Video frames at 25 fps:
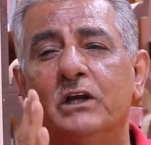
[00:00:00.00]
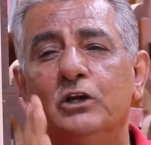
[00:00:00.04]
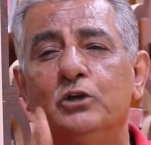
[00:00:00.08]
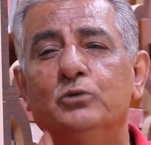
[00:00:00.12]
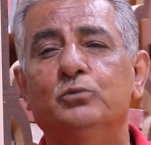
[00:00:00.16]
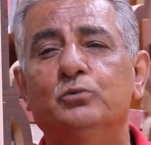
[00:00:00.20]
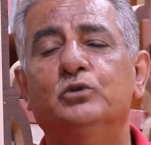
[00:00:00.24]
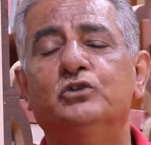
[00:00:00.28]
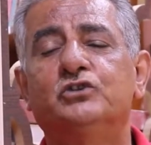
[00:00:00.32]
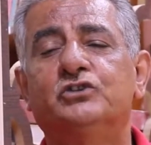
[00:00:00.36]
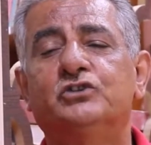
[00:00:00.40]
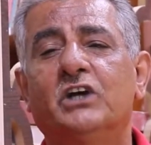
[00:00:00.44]

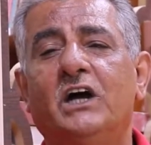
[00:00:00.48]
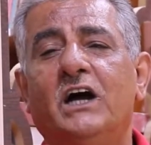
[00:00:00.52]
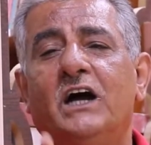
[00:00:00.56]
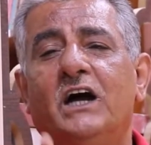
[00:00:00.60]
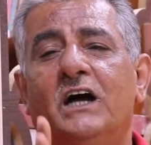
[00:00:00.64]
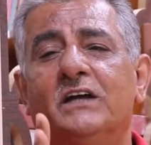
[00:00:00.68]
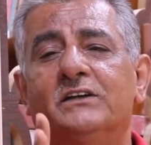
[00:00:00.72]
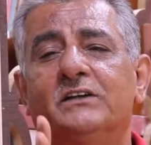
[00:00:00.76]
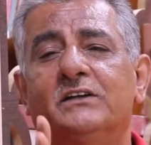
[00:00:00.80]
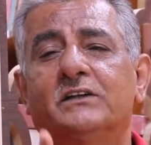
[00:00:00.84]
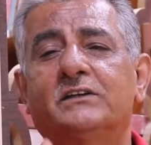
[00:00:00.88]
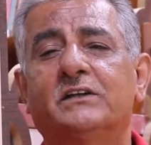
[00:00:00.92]

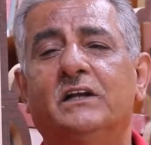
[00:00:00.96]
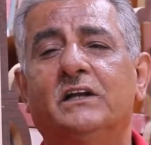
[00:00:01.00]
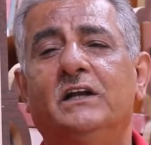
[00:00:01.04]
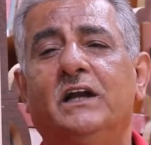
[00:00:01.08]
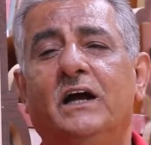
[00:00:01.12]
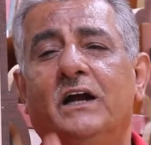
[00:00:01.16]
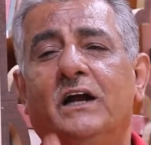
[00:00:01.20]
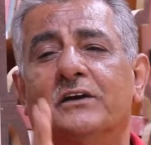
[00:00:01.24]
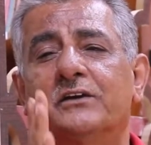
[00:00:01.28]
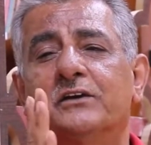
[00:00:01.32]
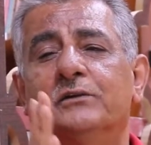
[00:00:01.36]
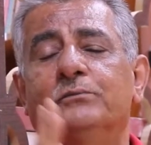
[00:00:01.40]
بمشاهدة
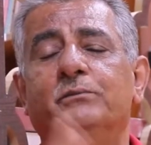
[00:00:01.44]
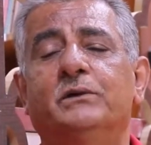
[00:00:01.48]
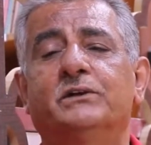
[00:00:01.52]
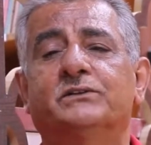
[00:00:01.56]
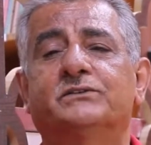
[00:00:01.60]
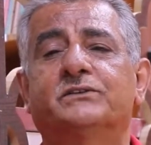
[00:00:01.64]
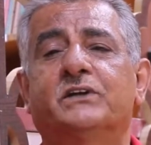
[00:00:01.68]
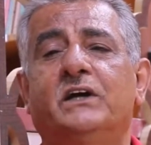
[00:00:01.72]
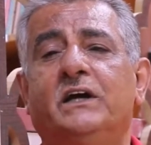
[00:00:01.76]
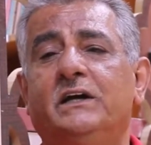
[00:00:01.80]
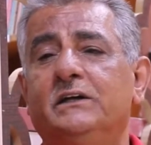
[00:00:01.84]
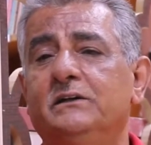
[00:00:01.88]
العرض
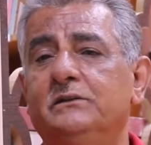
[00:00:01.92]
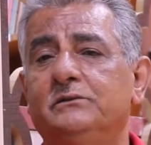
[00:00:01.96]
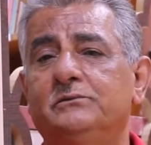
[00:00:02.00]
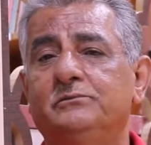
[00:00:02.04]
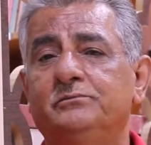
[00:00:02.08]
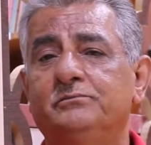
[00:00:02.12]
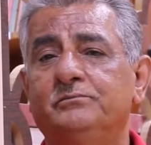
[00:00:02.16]
المسرحي